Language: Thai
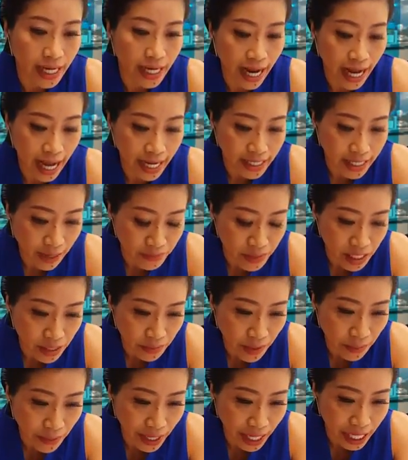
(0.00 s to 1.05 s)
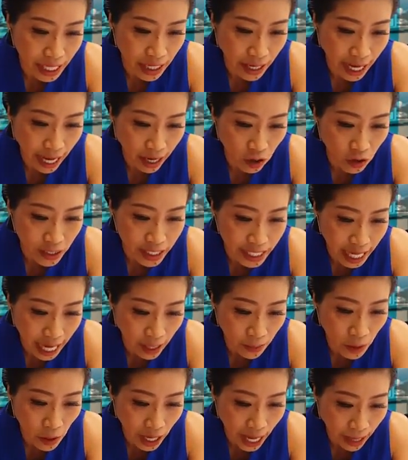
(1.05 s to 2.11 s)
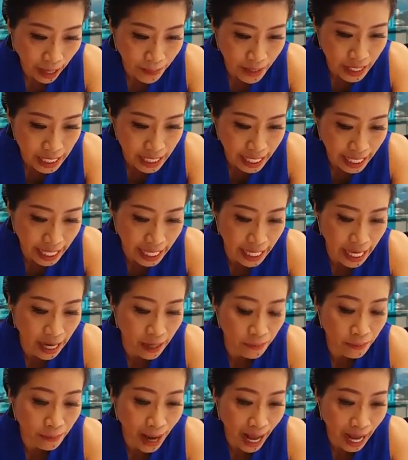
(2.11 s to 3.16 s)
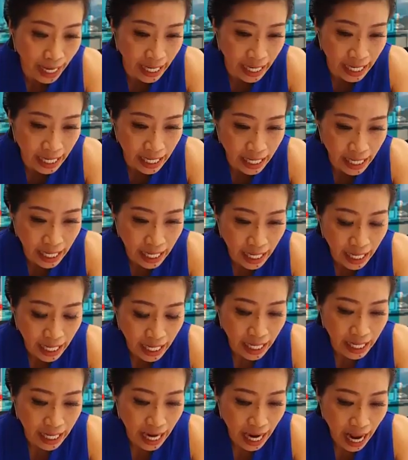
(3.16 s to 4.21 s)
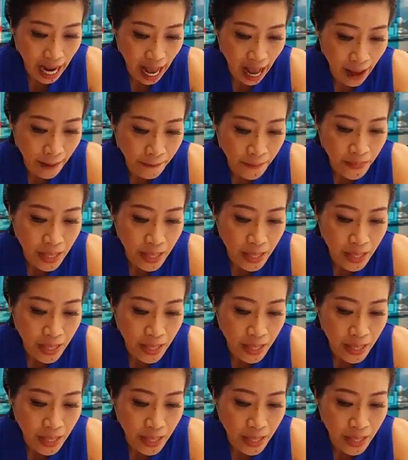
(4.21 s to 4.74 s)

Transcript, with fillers: ถ้าแขกจำชื่อไม่ผิดเดี๋ยวแขกขอเช็ค เพราะแขกเพิ่งเขียนไปนะคะ